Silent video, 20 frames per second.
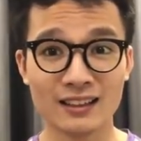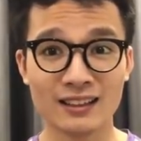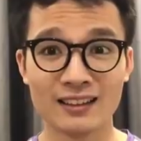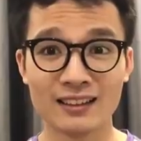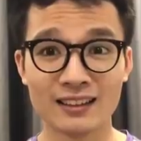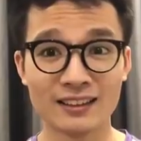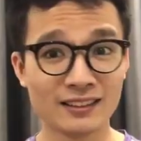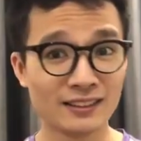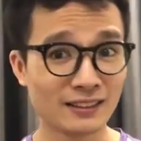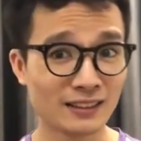
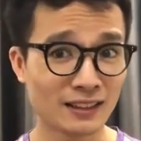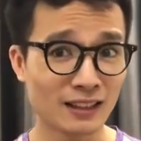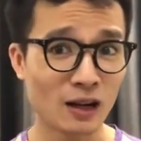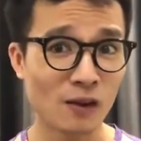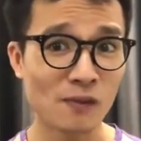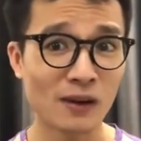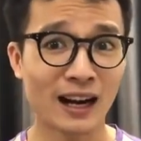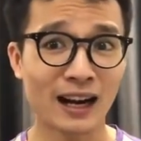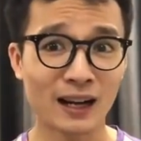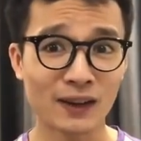gần như
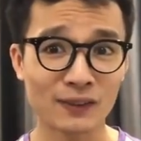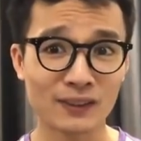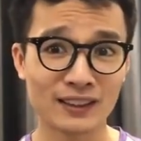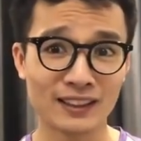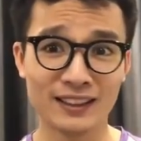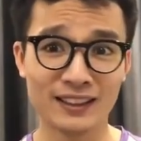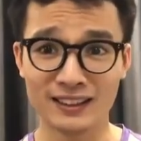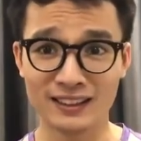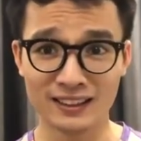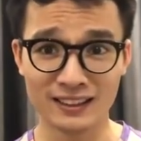không ai có
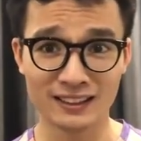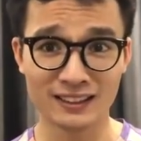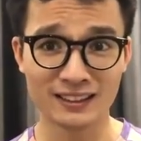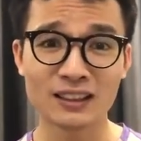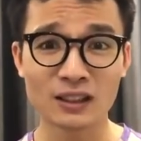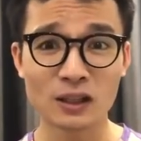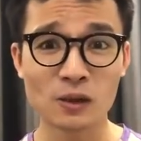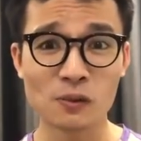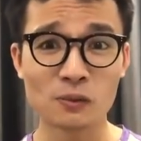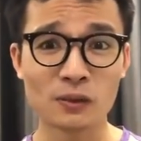thể
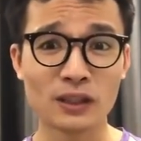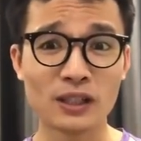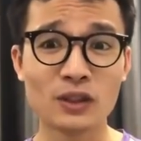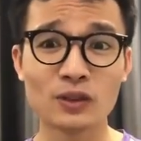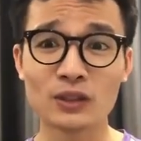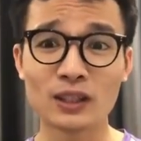không yêu